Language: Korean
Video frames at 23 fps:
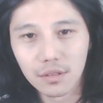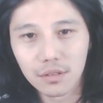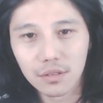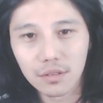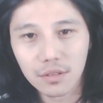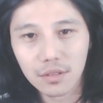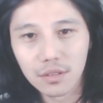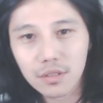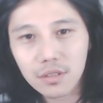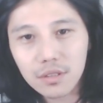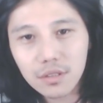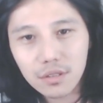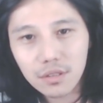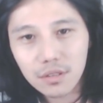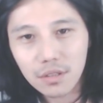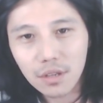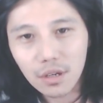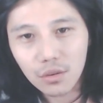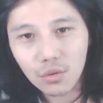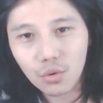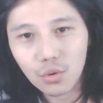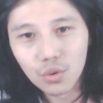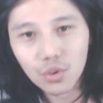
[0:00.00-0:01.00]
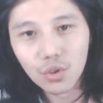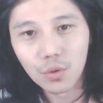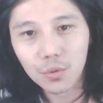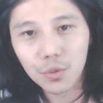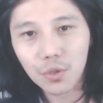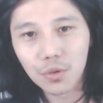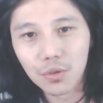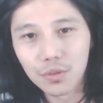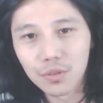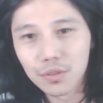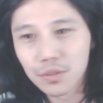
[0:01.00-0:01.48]
진짜 돈이
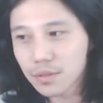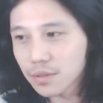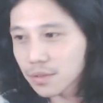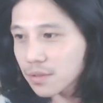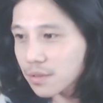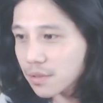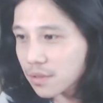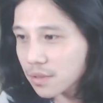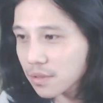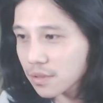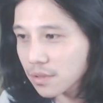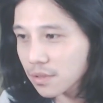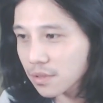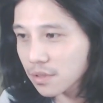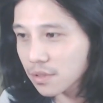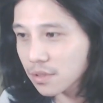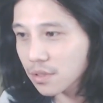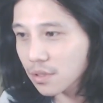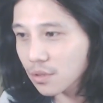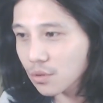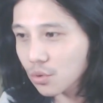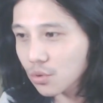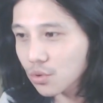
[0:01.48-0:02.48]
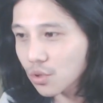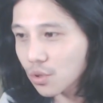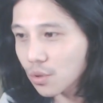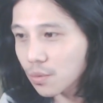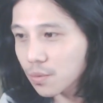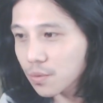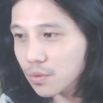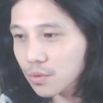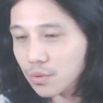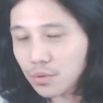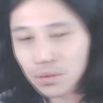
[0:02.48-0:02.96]
없었거든 진짜 돈이
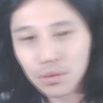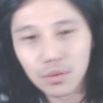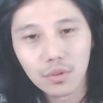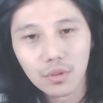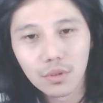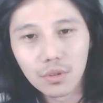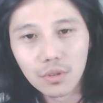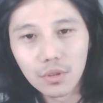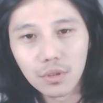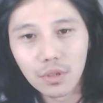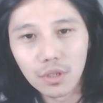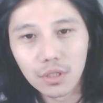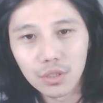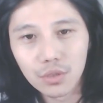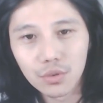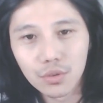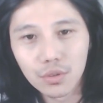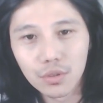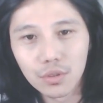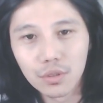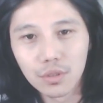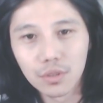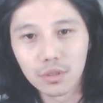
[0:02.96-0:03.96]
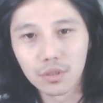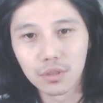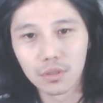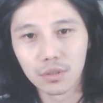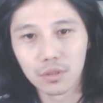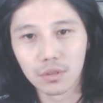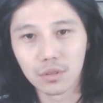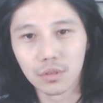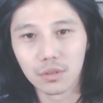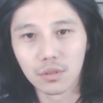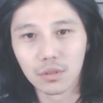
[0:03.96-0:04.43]
없어가지고
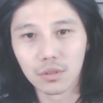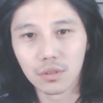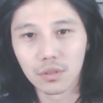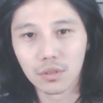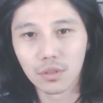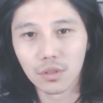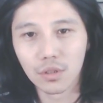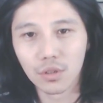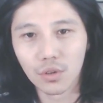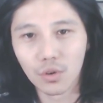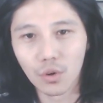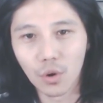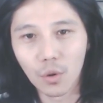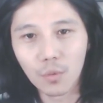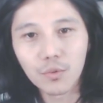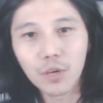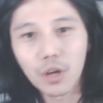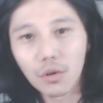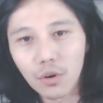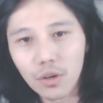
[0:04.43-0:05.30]
없다고